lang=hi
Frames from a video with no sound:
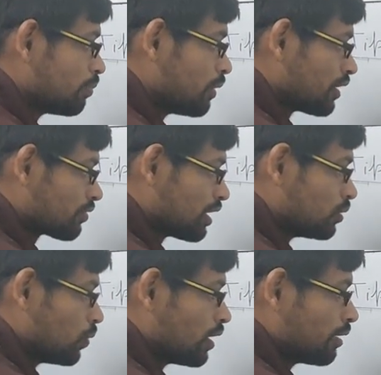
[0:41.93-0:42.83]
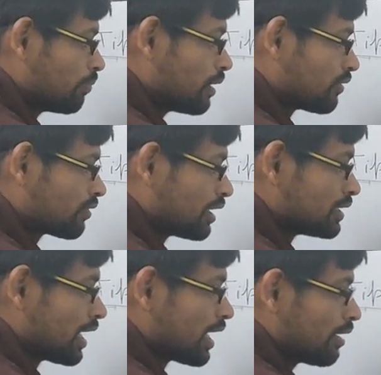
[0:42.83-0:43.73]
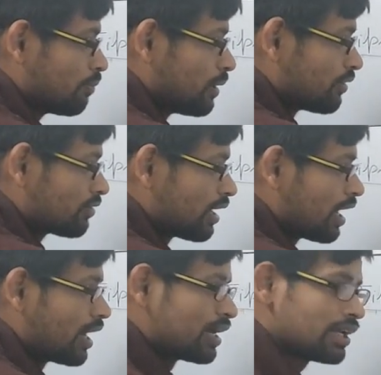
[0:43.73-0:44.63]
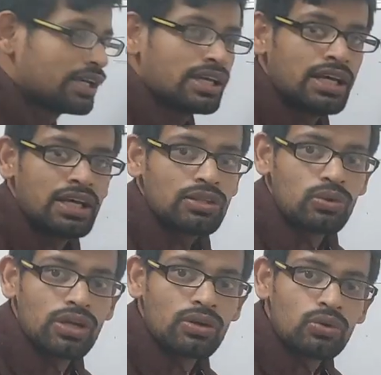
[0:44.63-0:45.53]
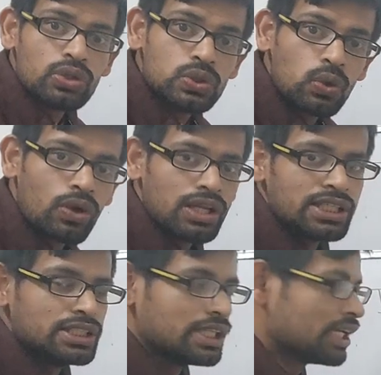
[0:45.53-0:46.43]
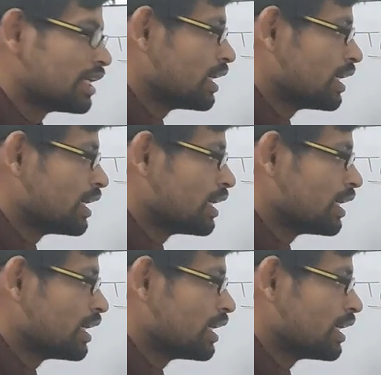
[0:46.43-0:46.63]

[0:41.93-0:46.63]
प्लस का दो है प्लस का चार है प्लस का आठ है तो इनको जोड़ लीजिए